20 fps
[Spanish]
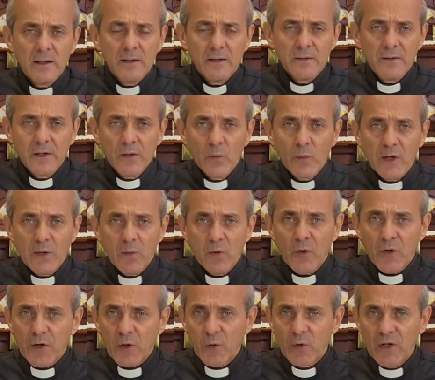de nuevo
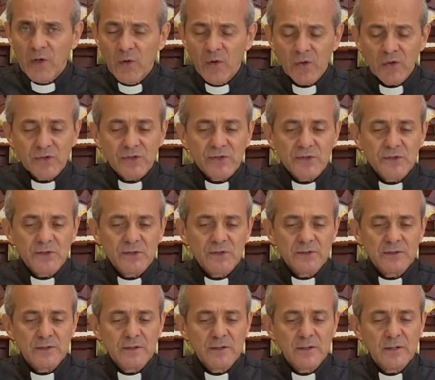reunidos
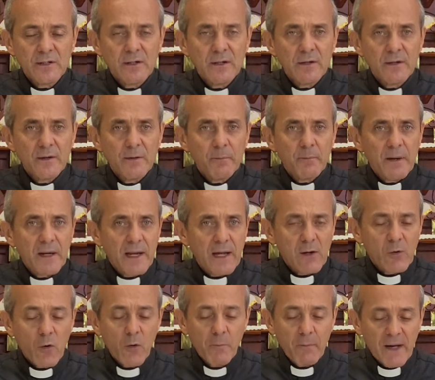para
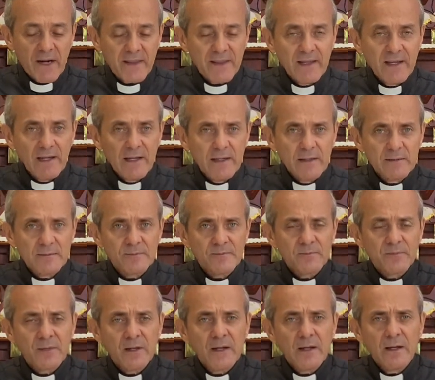compartir
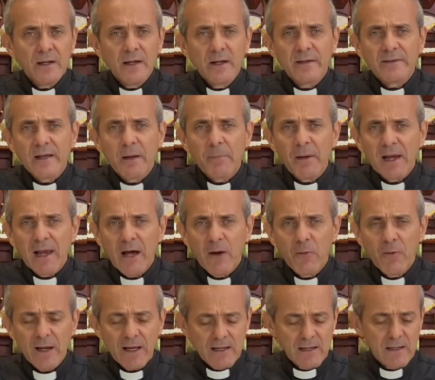esta
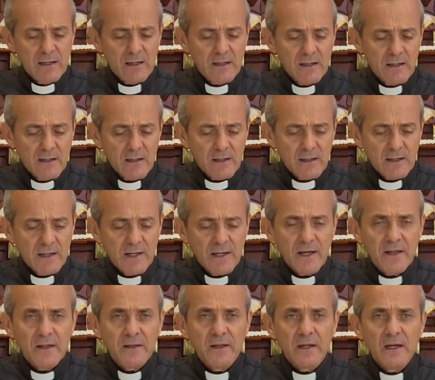palabra que
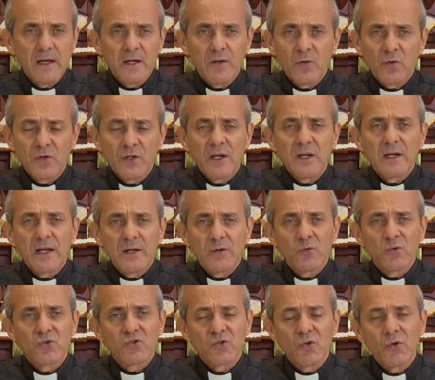cada día nos llena a
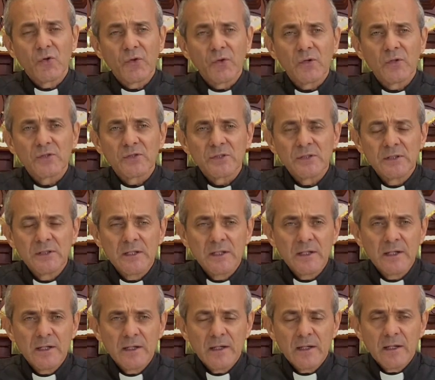nosotros
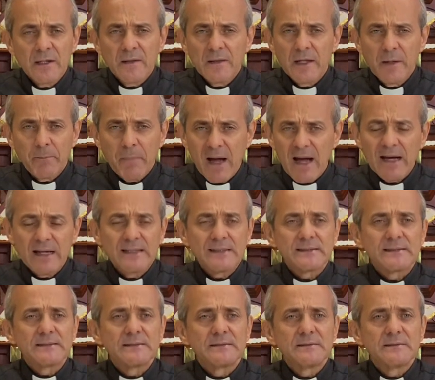de paz,